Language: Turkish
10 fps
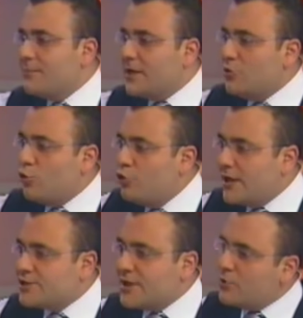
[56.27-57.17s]
adamlarının
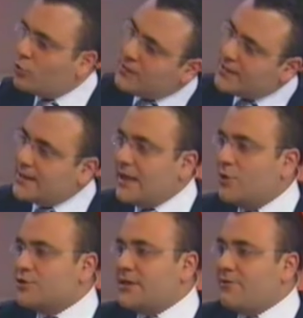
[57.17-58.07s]
önünü açan onlardan
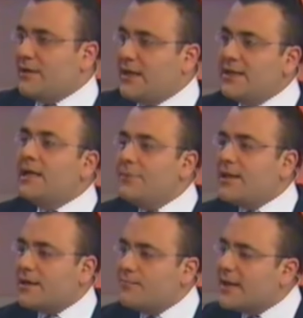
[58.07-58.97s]
daha önce davranan
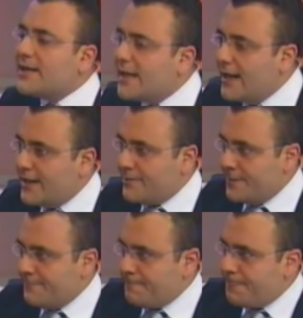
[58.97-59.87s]
bir takım teknikerler mi?